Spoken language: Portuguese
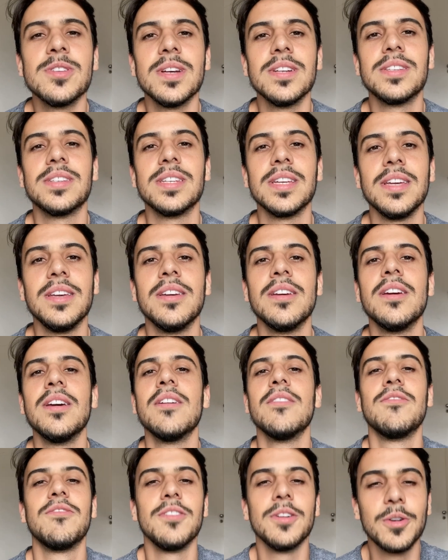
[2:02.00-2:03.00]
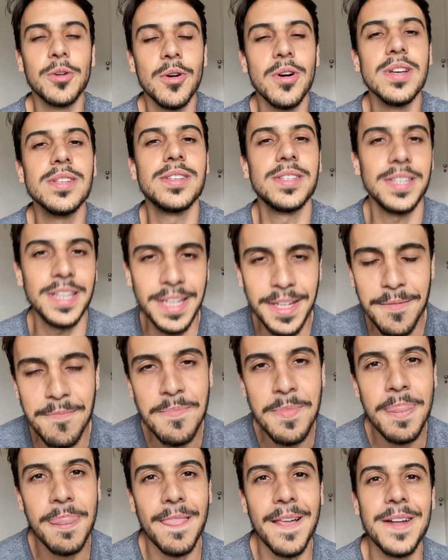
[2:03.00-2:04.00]
assim, ficou assim
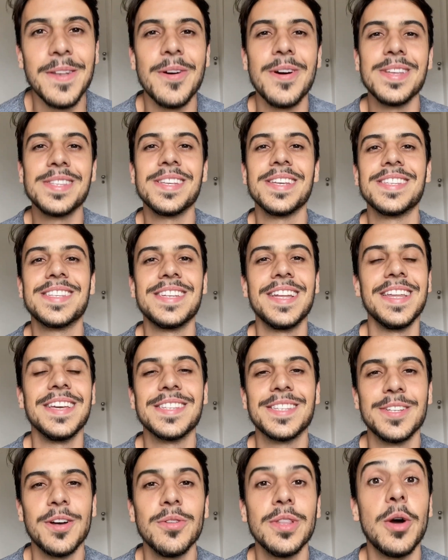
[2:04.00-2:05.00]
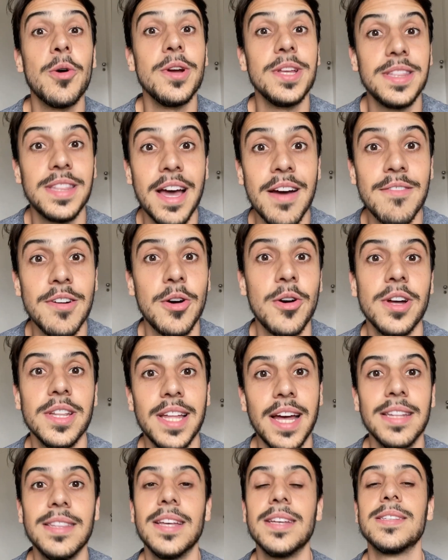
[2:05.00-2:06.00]
a nossa seleção da oitava
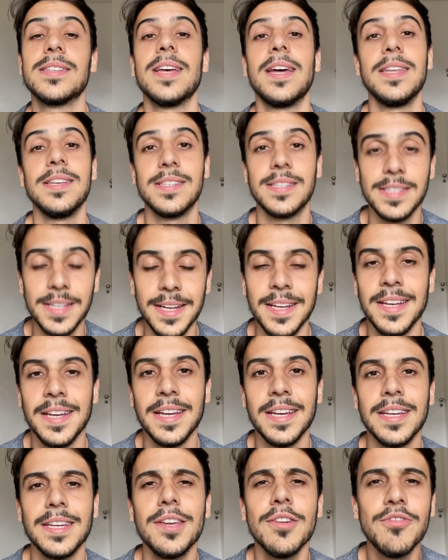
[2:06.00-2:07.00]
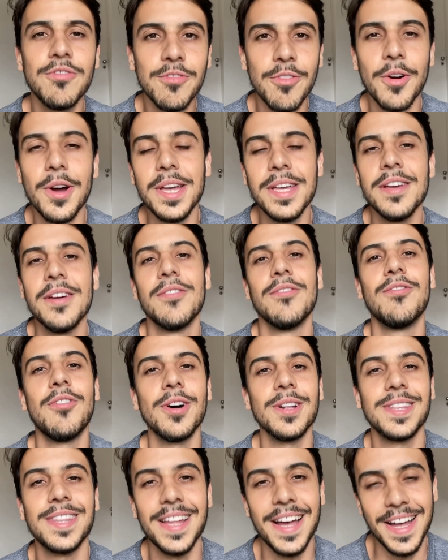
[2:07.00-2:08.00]
rodada da Série C, que foi
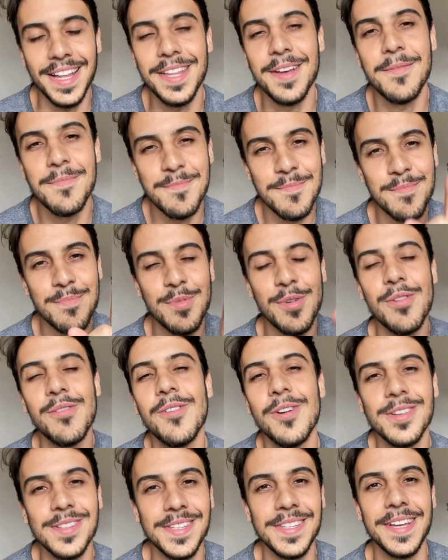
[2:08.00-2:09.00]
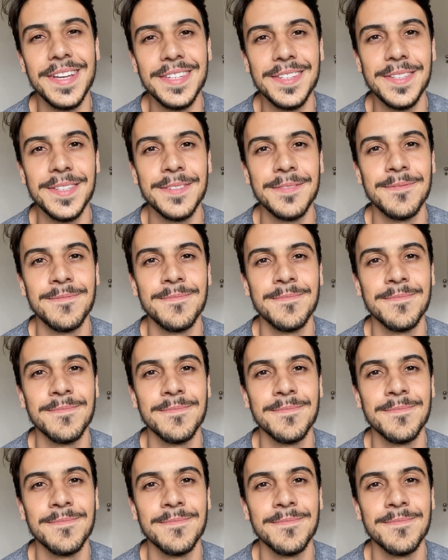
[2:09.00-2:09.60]
votada por vocês.